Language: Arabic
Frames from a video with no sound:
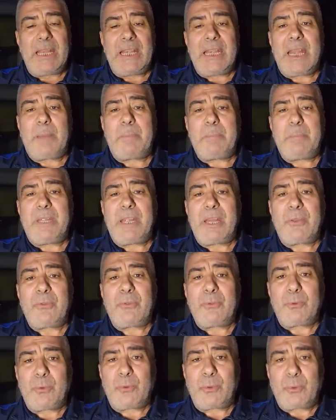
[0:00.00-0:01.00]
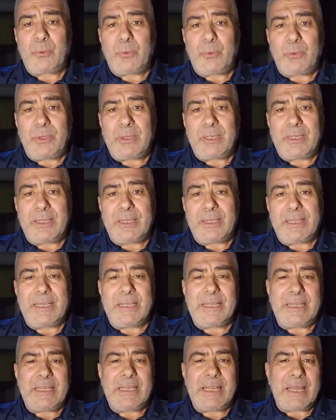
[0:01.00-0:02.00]
لم ينظروا
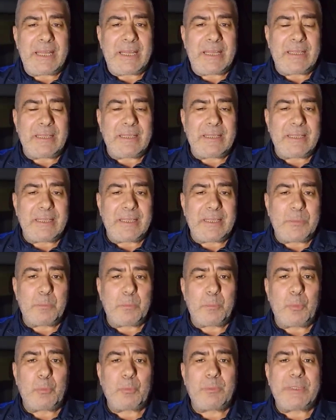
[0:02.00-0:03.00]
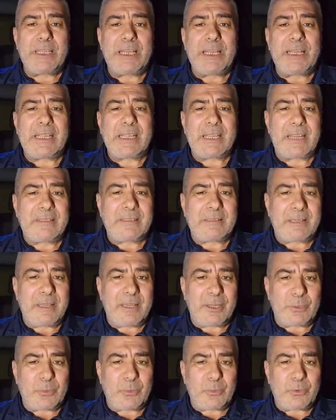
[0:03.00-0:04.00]
إلى ممتلكات
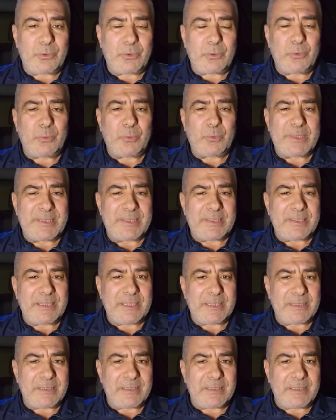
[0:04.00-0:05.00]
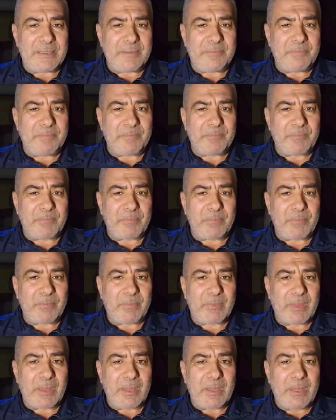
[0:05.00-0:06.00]
قارون وزينته
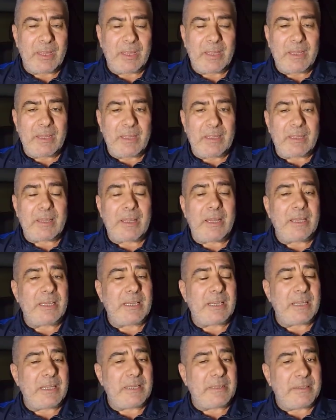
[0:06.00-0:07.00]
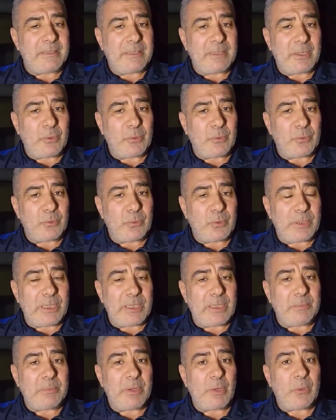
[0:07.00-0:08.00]
قال الذين أوتوا
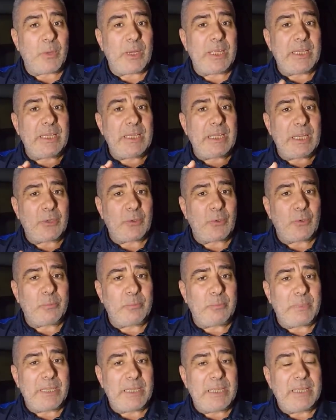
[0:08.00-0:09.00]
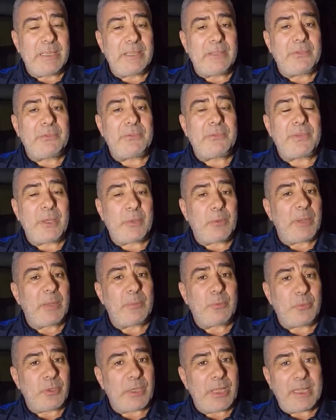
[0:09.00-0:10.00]
العلم ويلكم
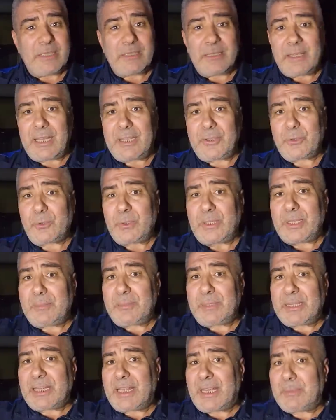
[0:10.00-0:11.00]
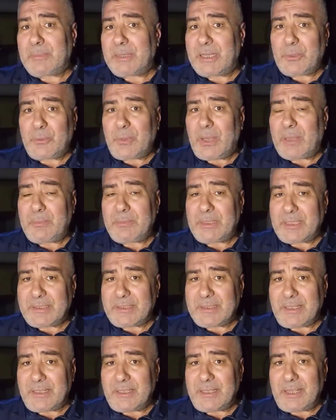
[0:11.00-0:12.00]
ثواب الله خير لمن آمن
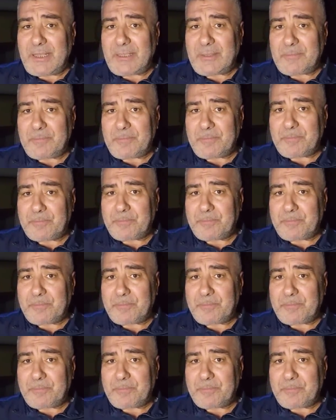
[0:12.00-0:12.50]
وعمل صالحا